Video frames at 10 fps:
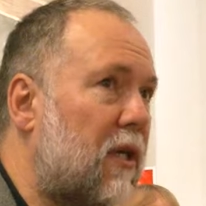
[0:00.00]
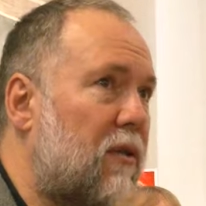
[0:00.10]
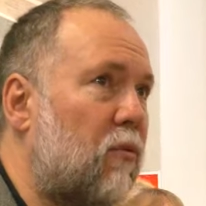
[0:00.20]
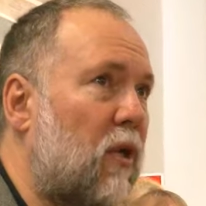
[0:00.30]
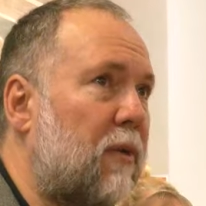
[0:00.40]

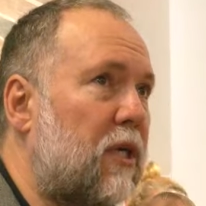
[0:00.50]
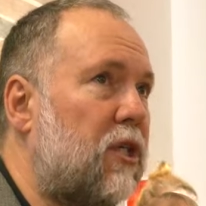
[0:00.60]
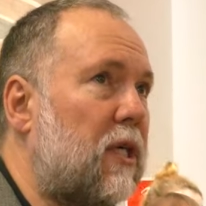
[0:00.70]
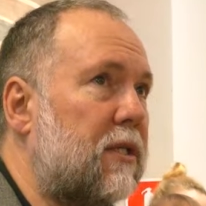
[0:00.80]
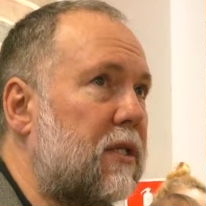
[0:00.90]
этому и
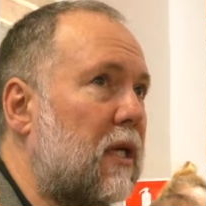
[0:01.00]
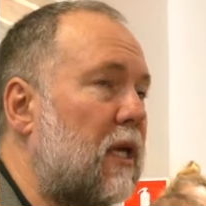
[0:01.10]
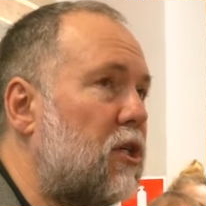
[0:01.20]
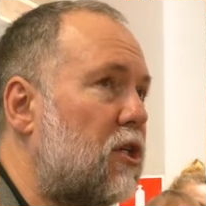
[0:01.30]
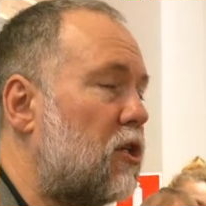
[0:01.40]
обращается.
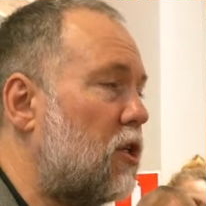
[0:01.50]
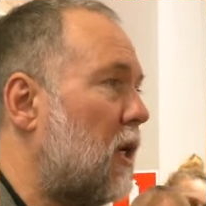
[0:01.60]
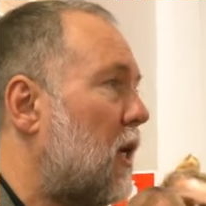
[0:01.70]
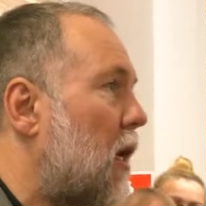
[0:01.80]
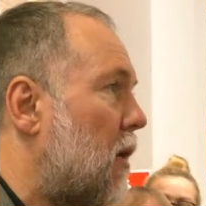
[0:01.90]
Конечно
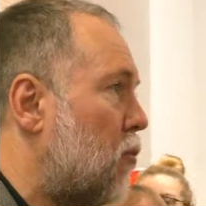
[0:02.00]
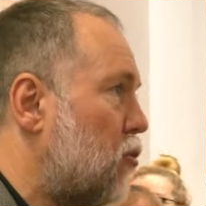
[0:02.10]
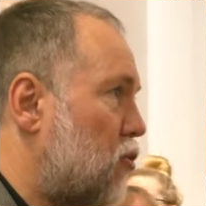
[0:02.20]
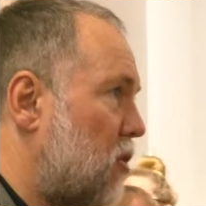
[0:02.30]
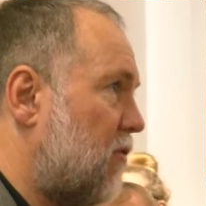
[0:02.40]
же,
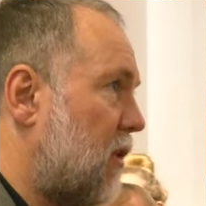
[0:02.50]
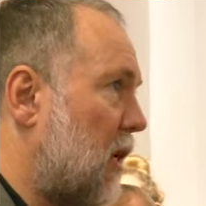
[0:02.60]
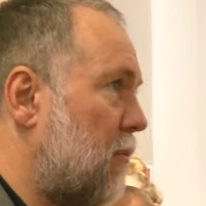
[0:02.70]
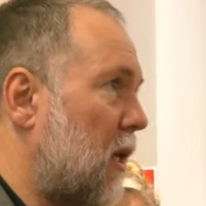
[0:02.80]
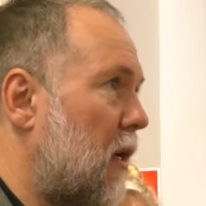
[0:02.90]
будучи в
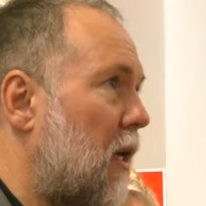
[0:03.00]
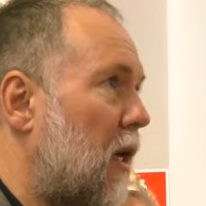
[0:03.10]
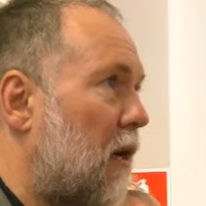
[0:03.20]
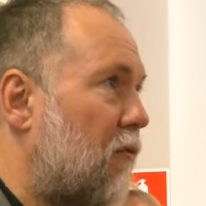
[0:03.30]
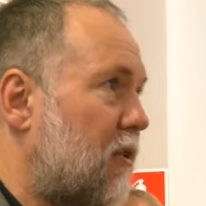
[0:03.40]
храме,
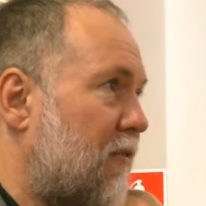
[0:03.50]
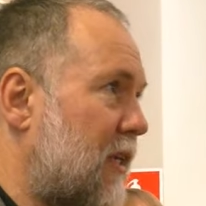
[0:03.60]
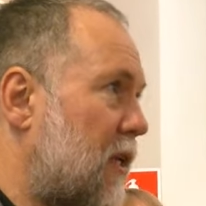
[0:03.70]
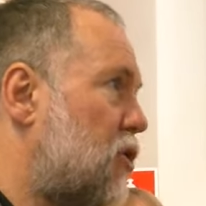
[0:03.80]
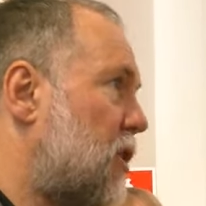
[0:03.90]
вот в
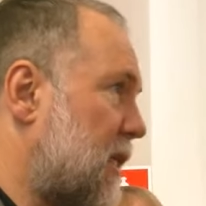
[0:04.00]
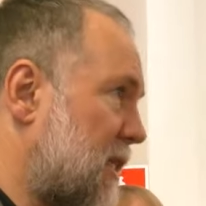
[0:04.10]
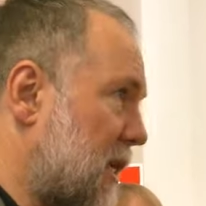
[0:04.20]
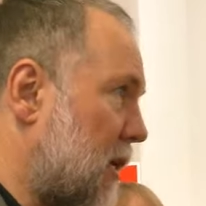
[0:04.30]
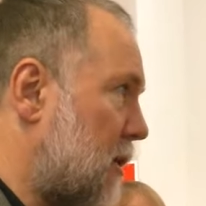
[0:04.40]
отличие от
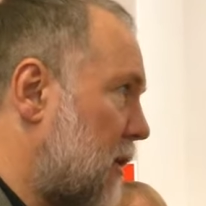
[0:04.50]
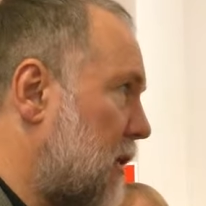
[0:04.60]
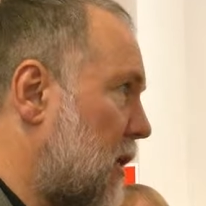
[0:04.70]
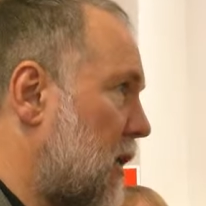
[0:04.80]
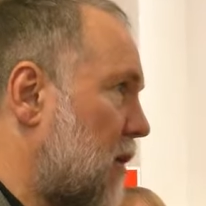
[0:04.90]
Старой
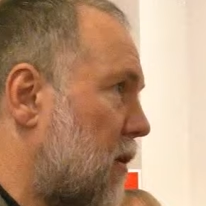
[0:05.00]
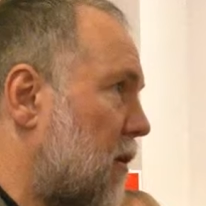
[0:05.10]
Ладоги,